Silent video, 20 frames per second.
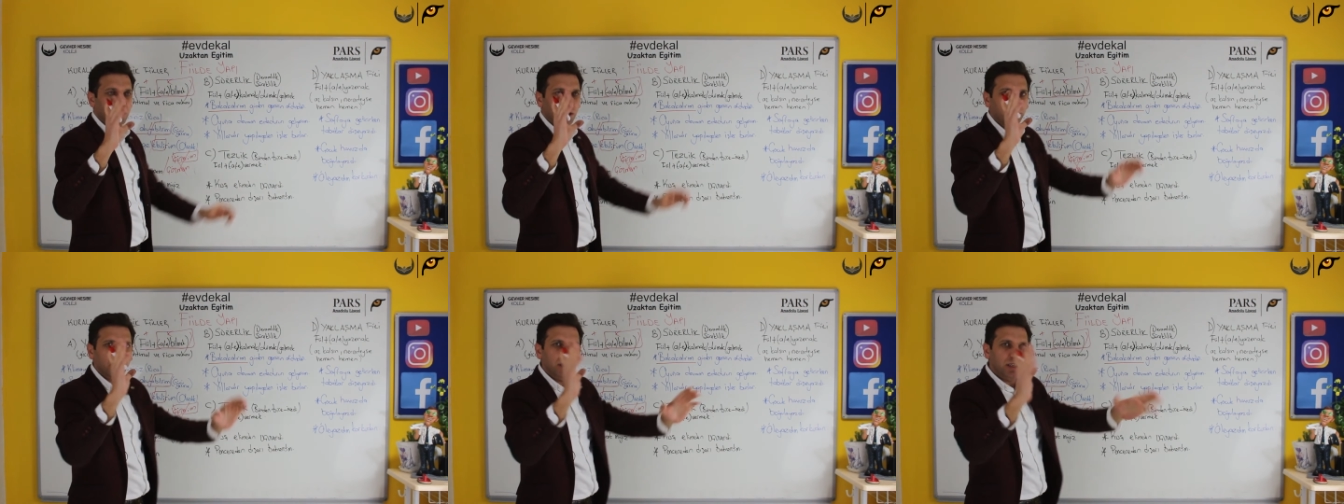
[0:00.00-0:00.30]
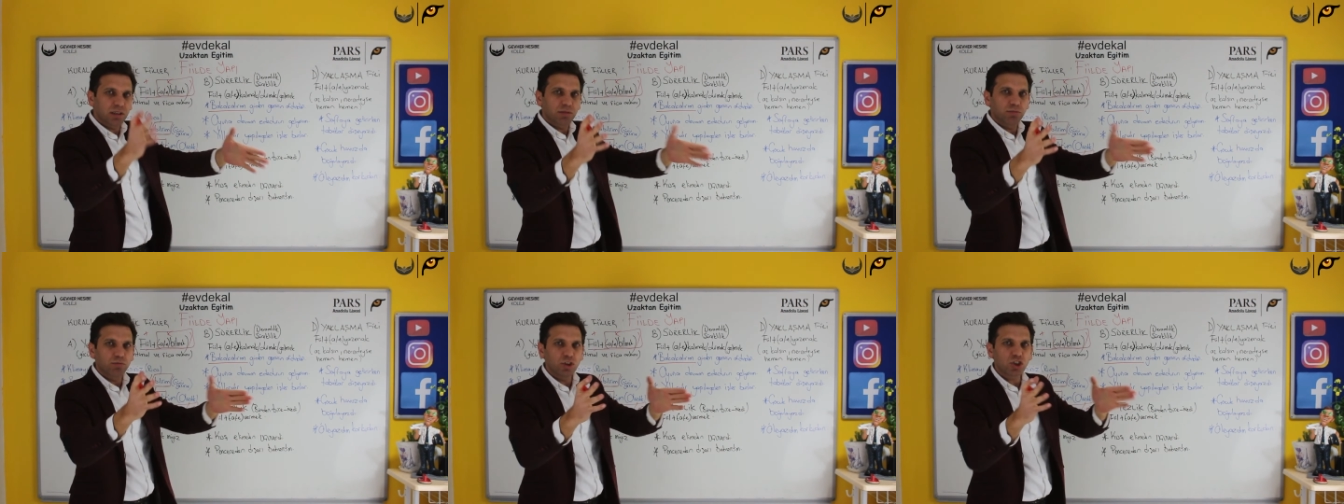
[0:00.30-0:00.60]
Gemi
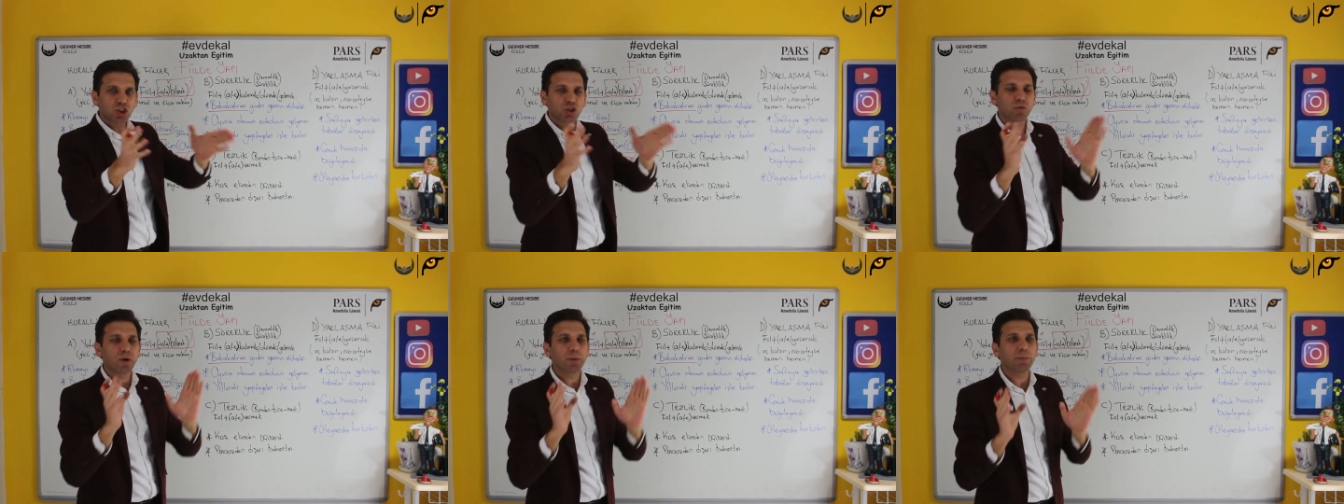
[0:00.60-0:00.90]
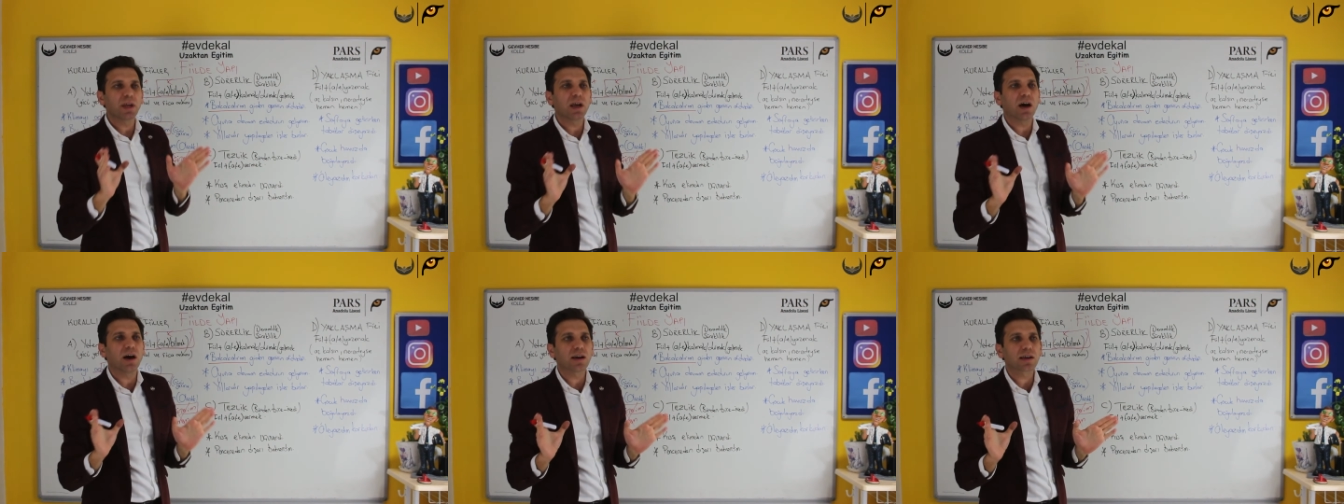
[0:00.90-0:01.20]
gitmiş
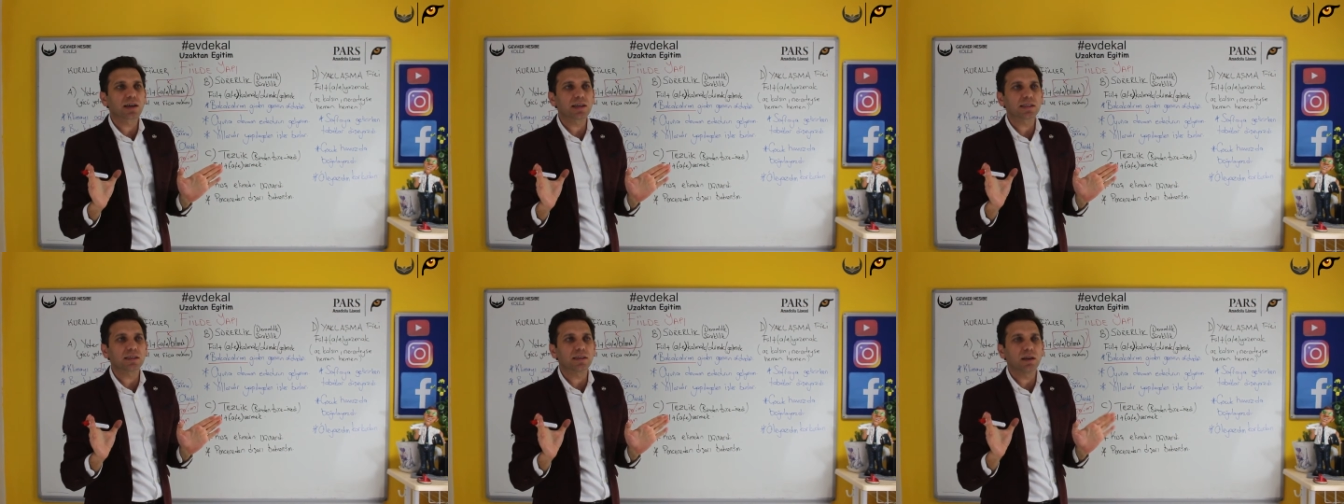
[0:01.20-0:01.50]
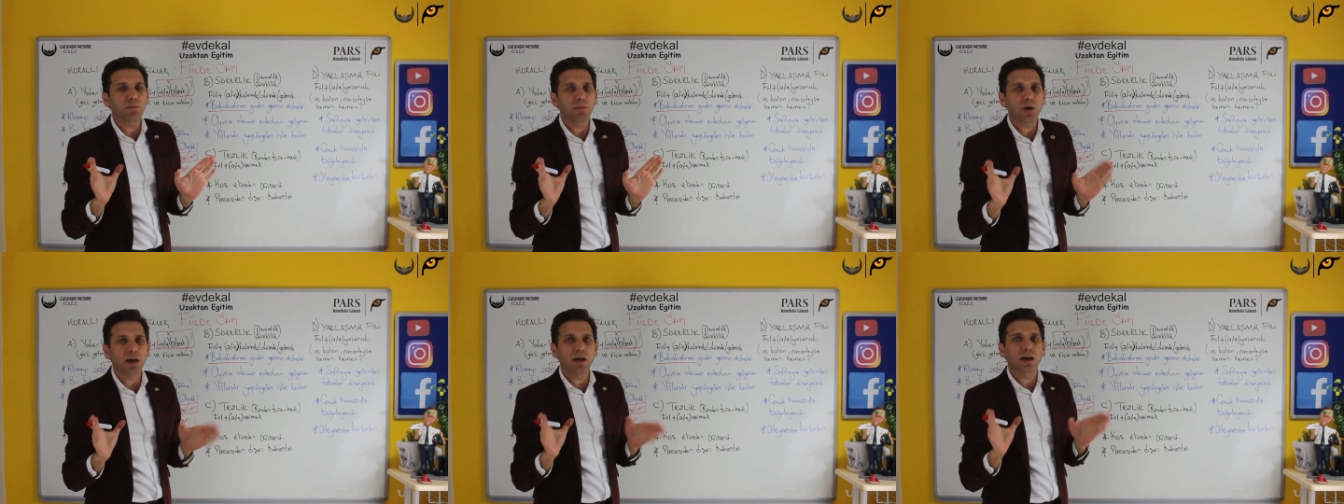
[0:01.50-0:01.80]
ve ben
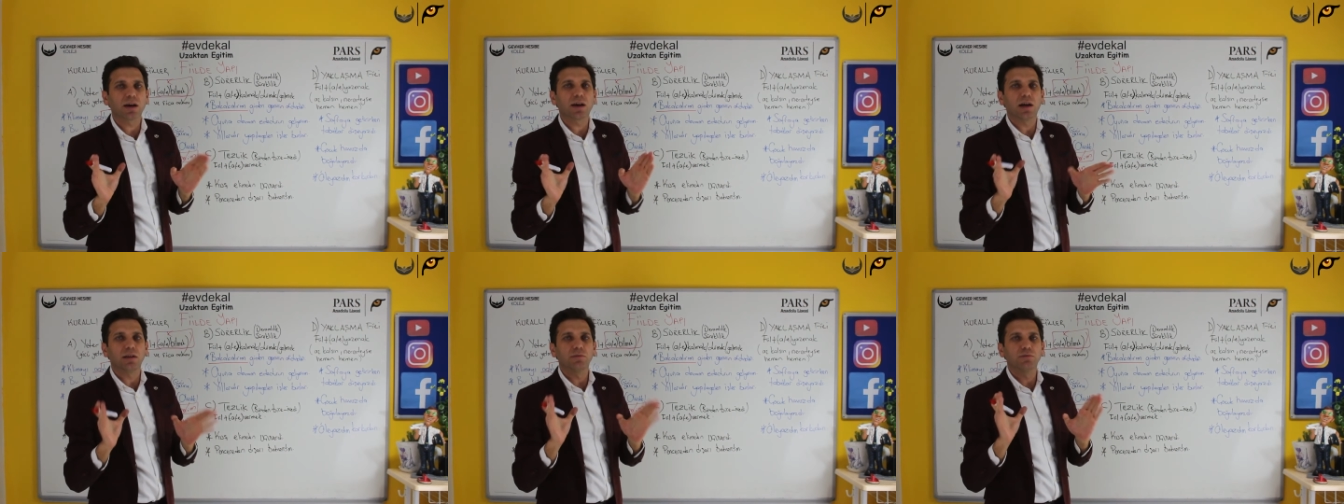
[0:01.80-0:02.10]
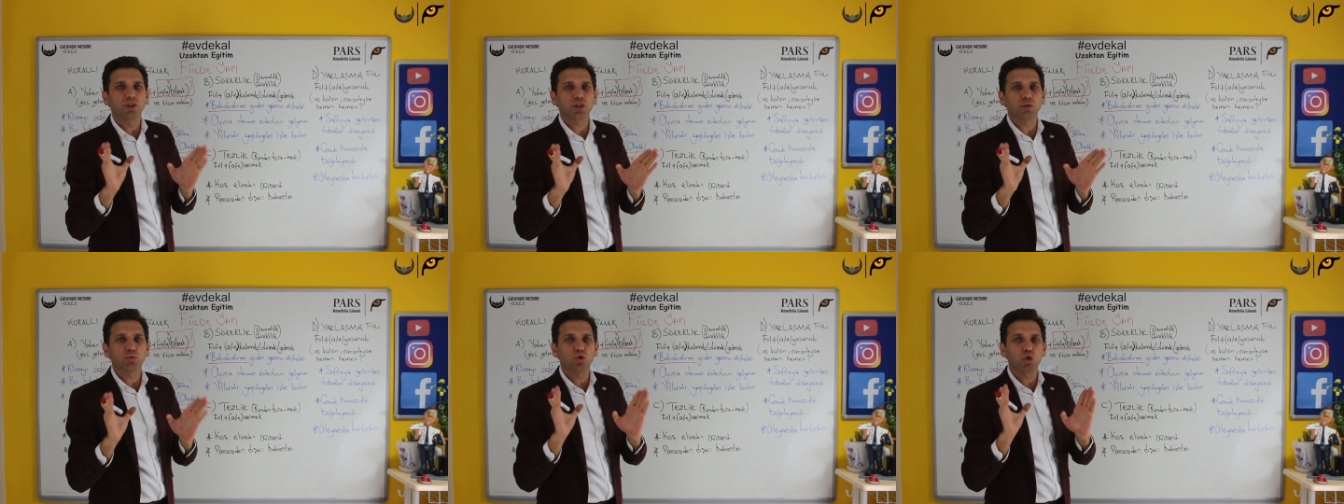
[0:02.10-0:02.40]
arkasından baka
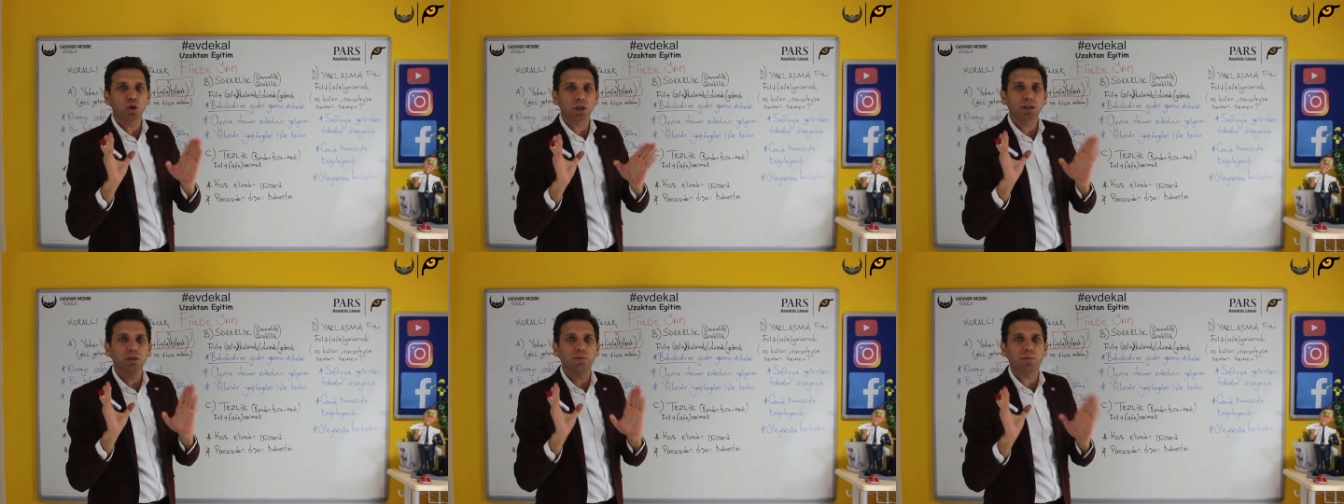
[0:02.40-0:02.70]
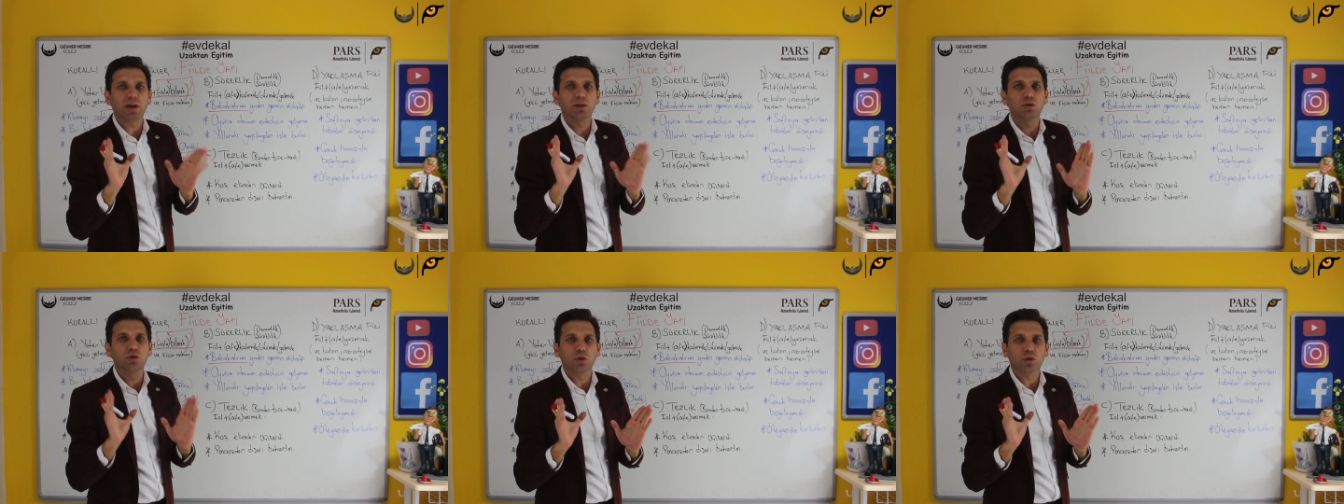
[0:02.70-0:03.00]
kalmışım.
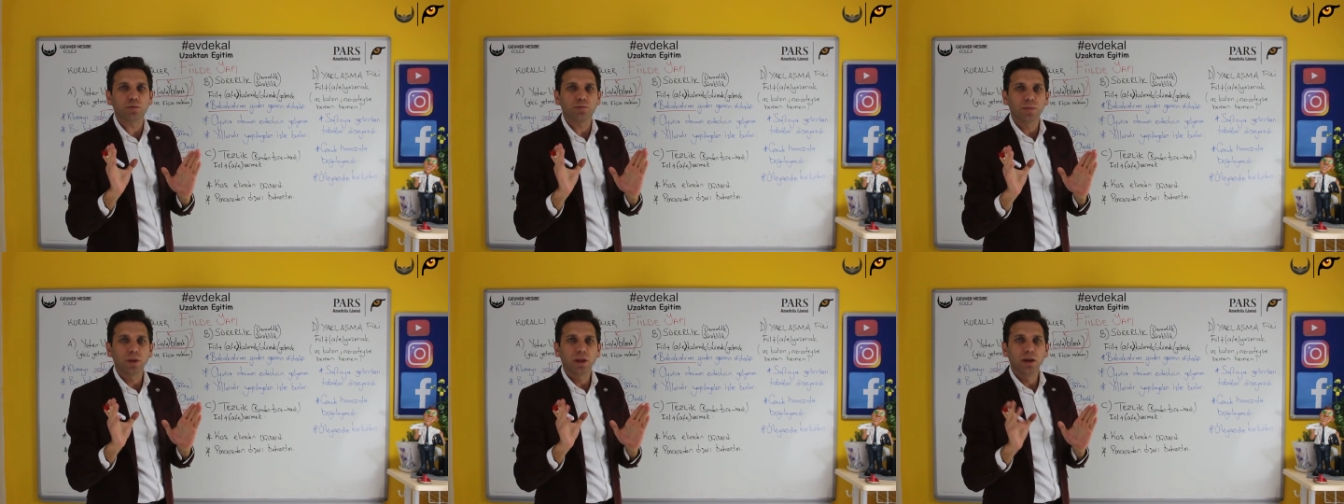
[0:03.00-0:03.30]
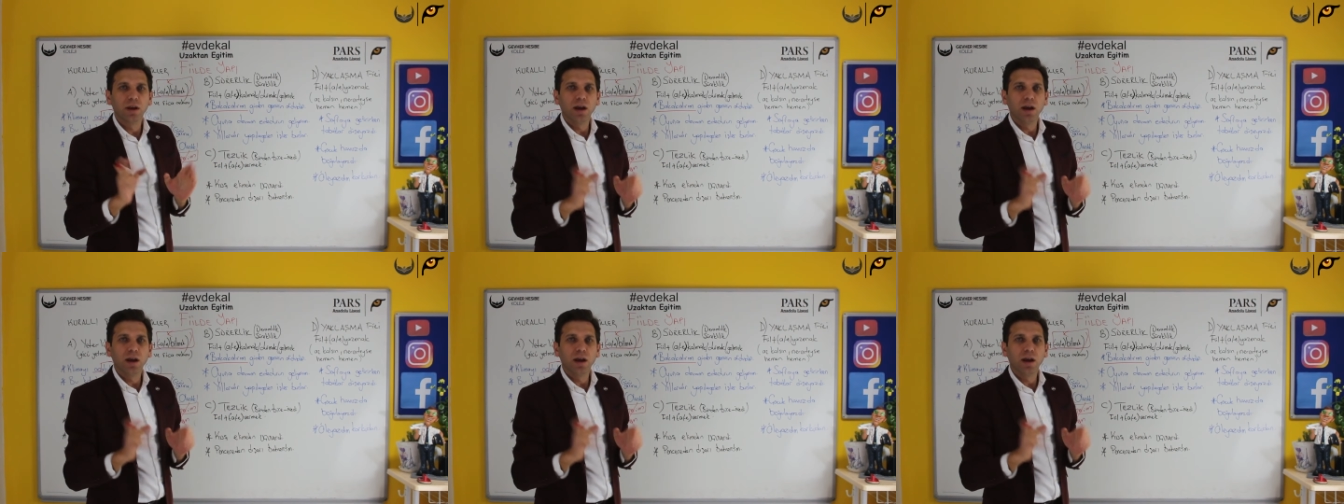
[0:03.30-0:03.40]
Sürekli bakıyorum.